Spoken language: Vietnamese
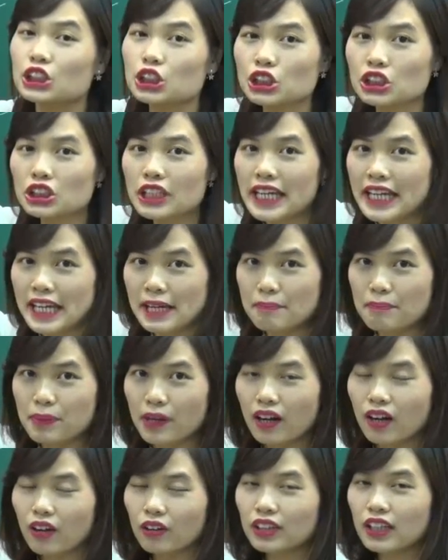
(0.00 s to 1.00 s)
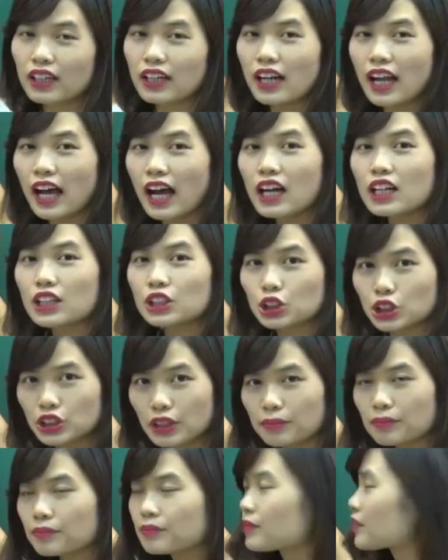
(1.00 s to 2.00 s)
sheep, còn thằng này là ship,